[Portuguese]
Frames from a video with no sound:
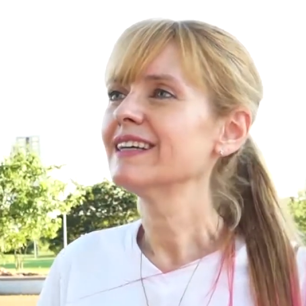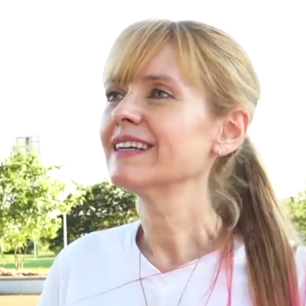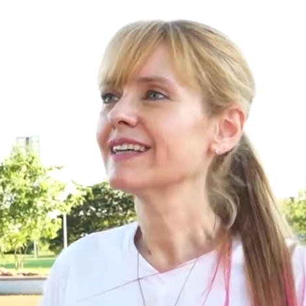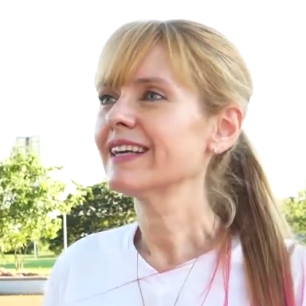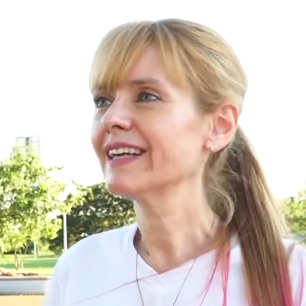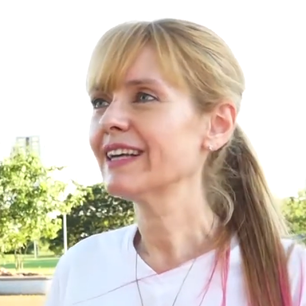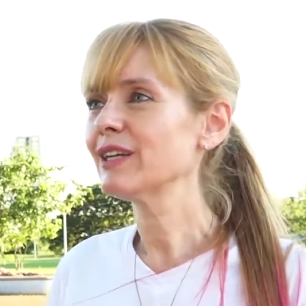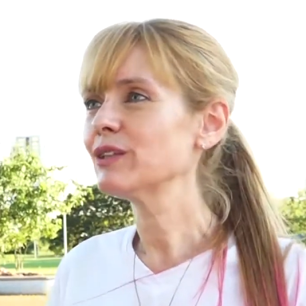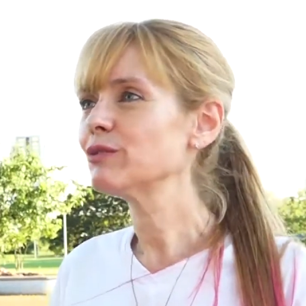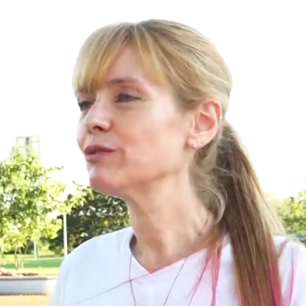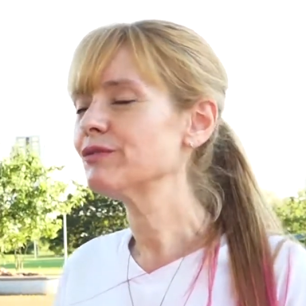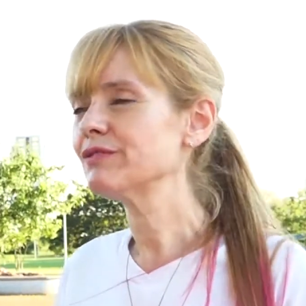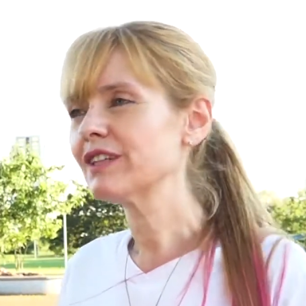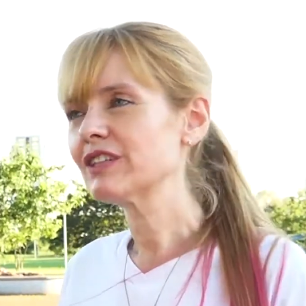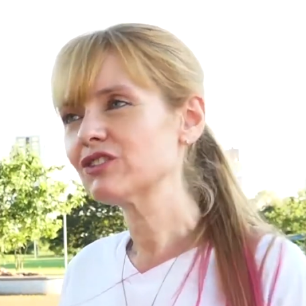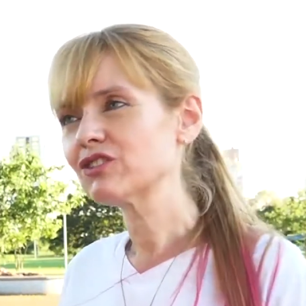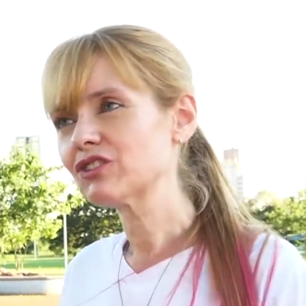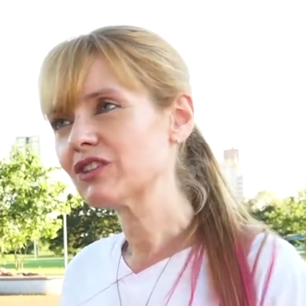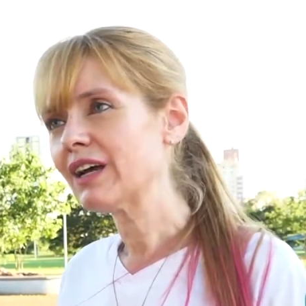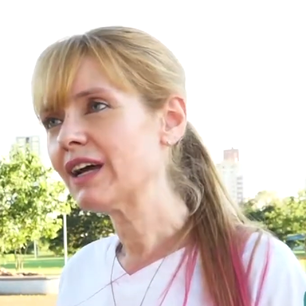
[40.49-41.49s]
querendo
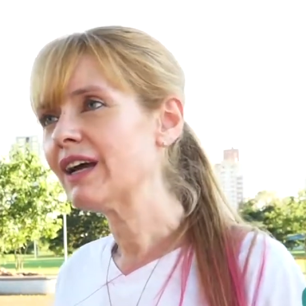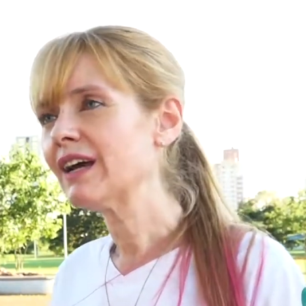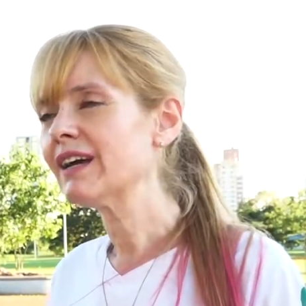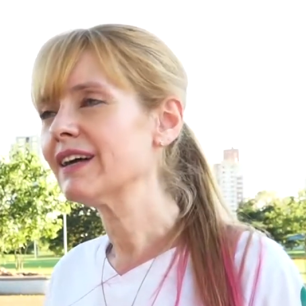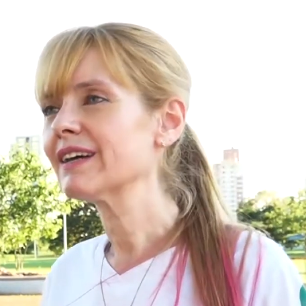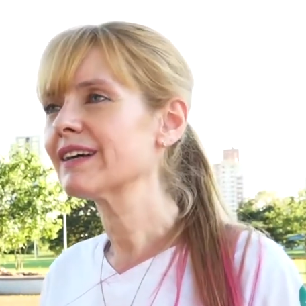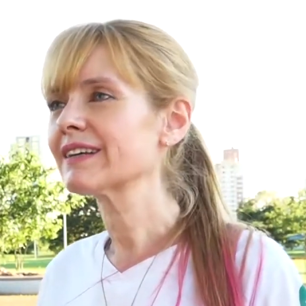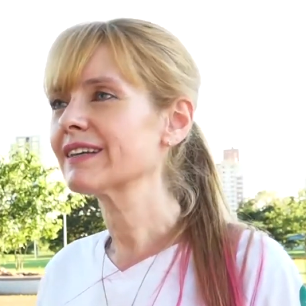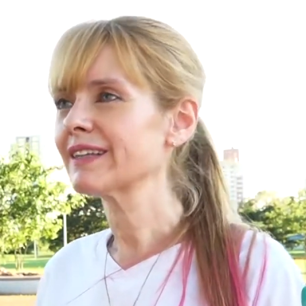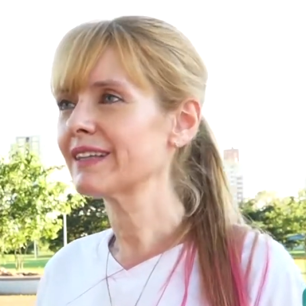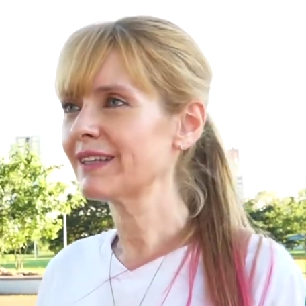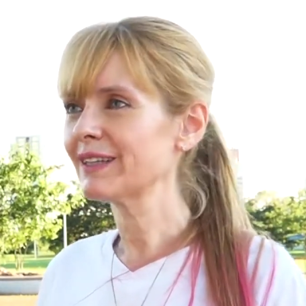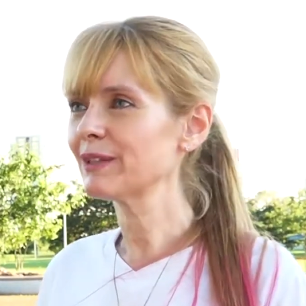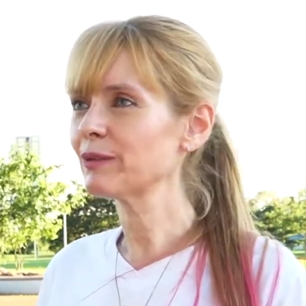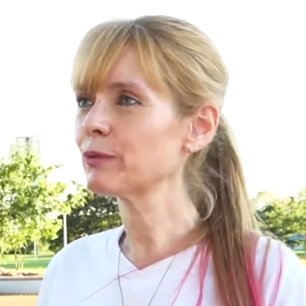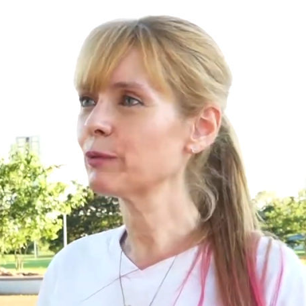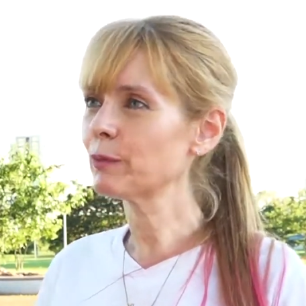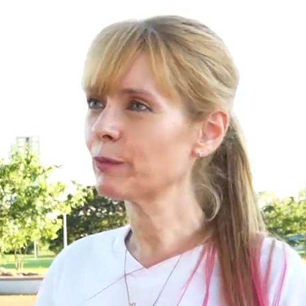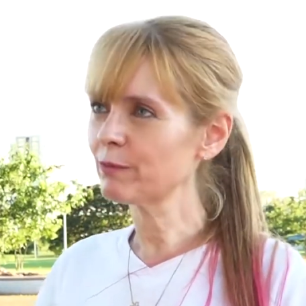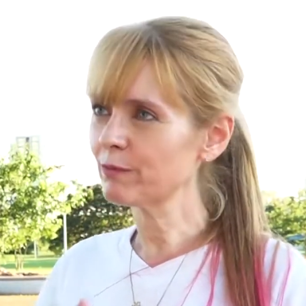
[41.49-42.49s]
viajar,
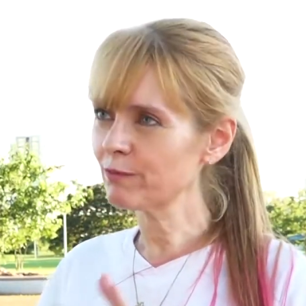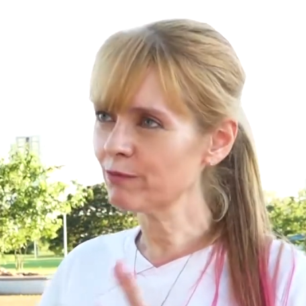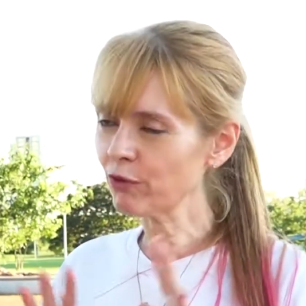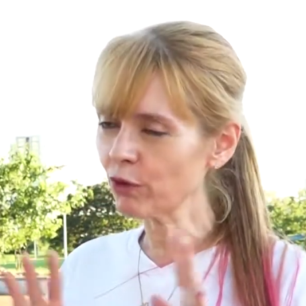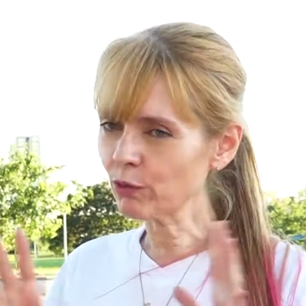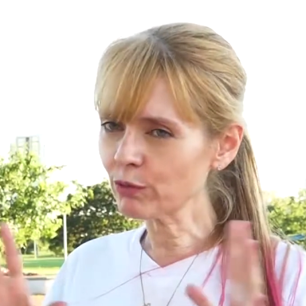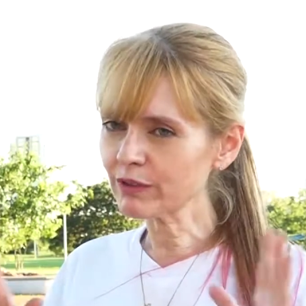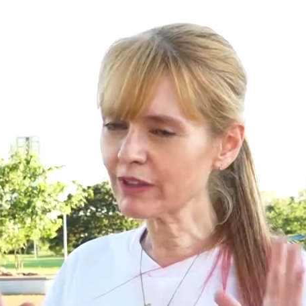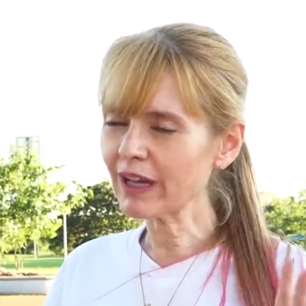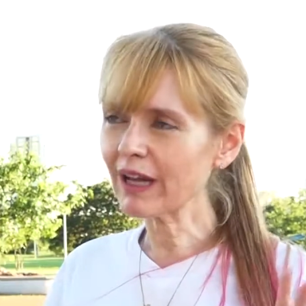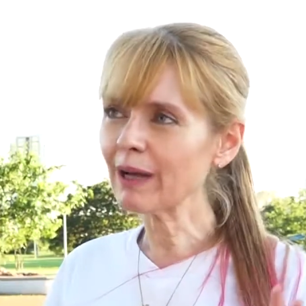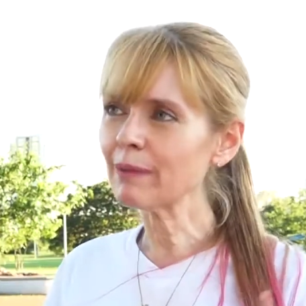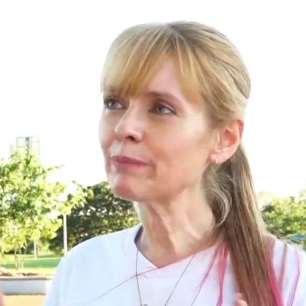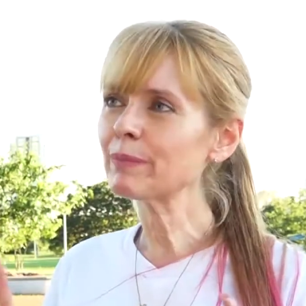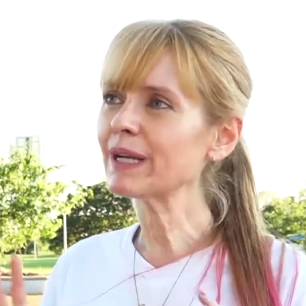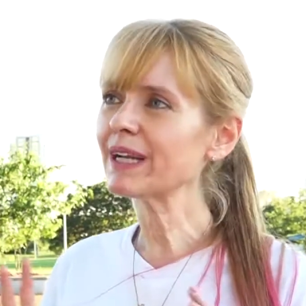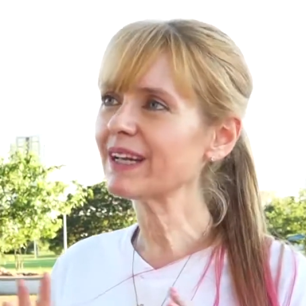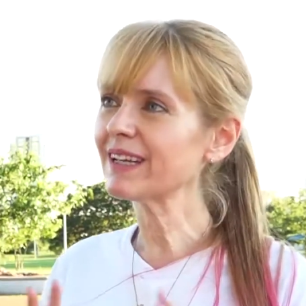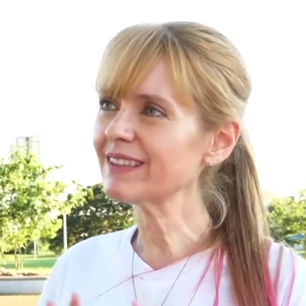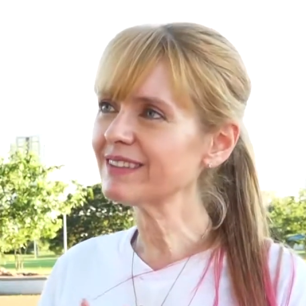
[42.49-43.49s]
querendo voltar
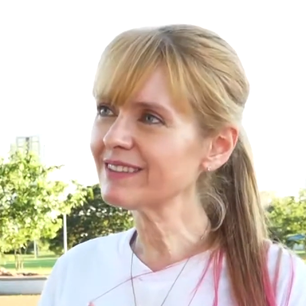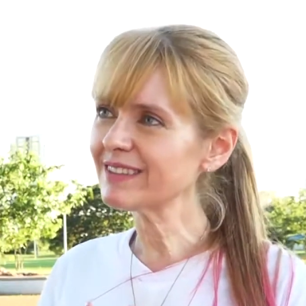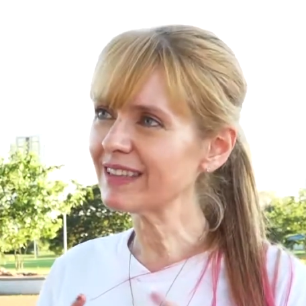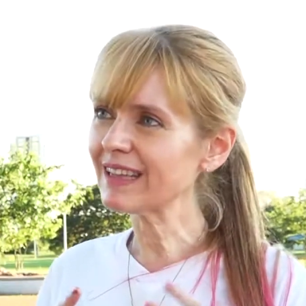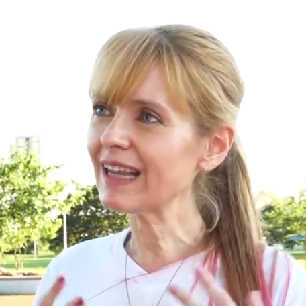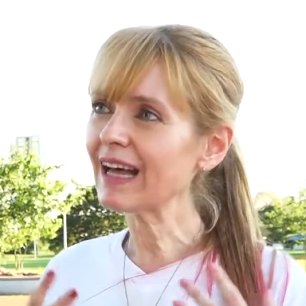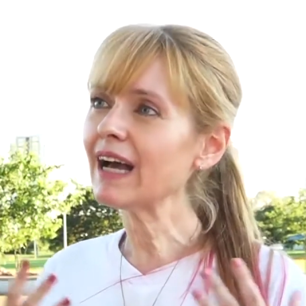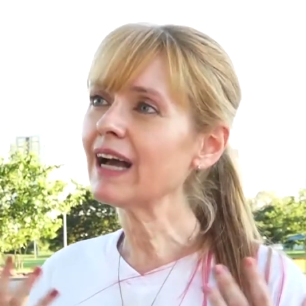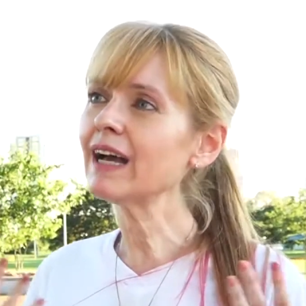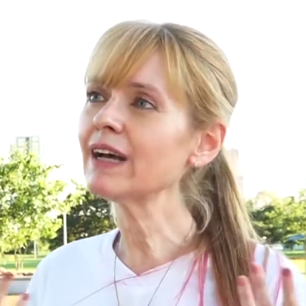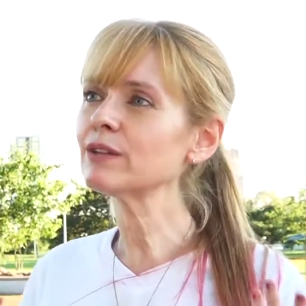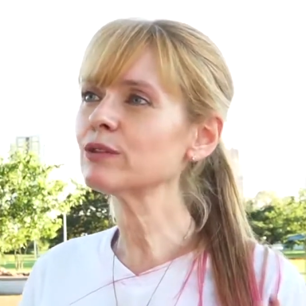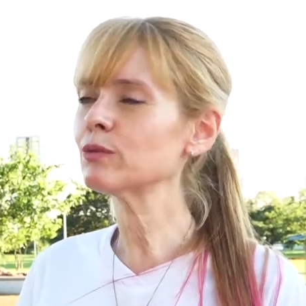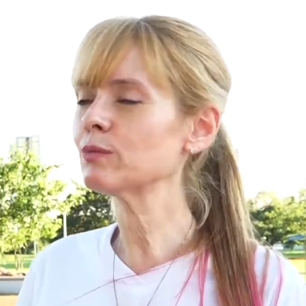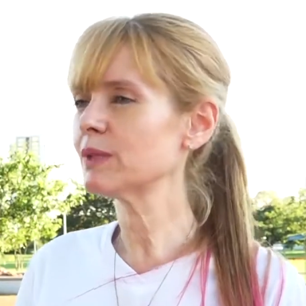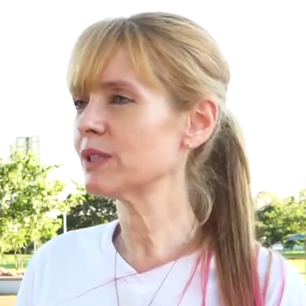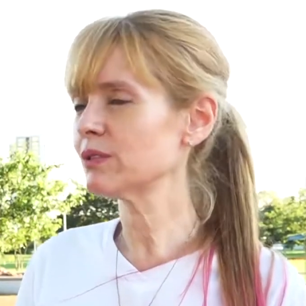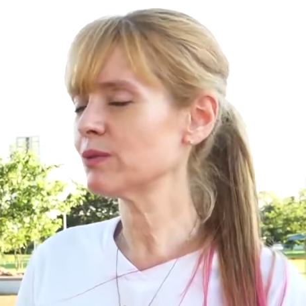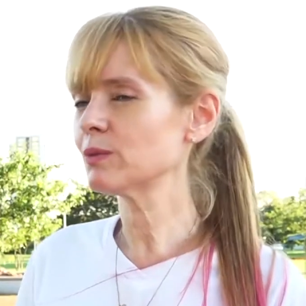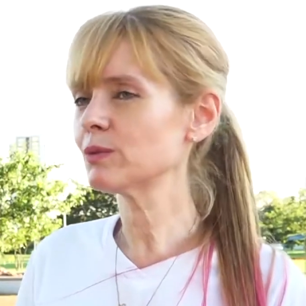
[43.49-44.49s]
para esse lado
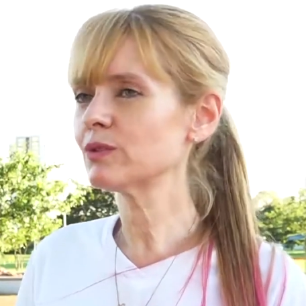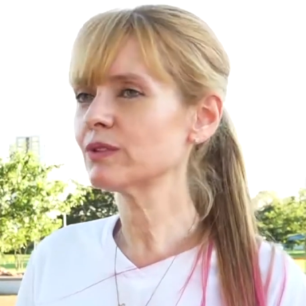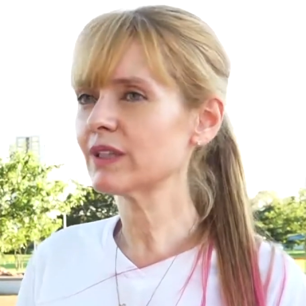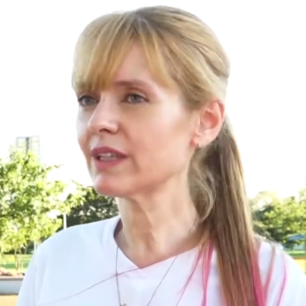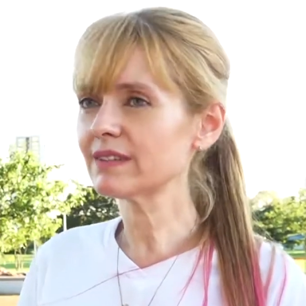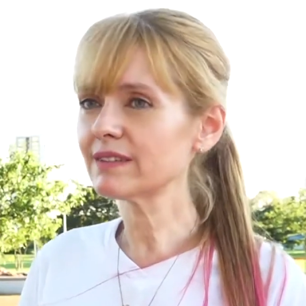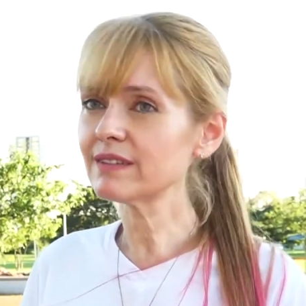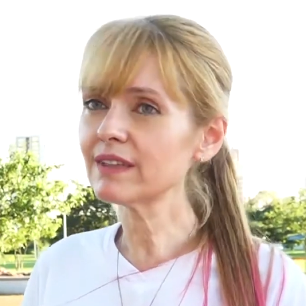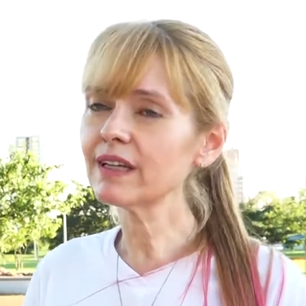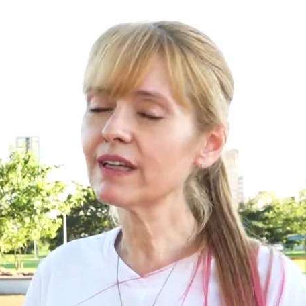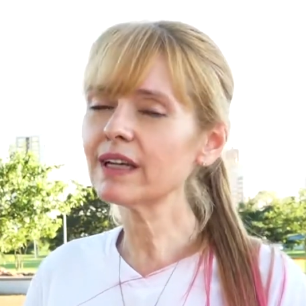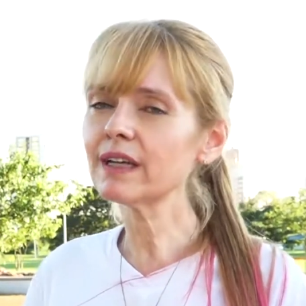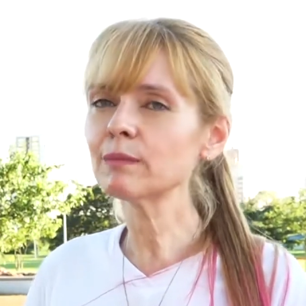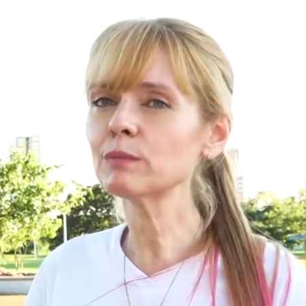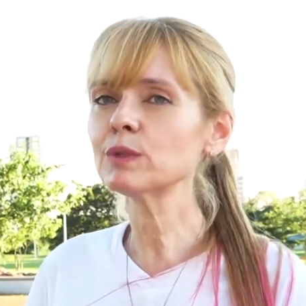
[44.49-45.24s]
mesmo do lazer,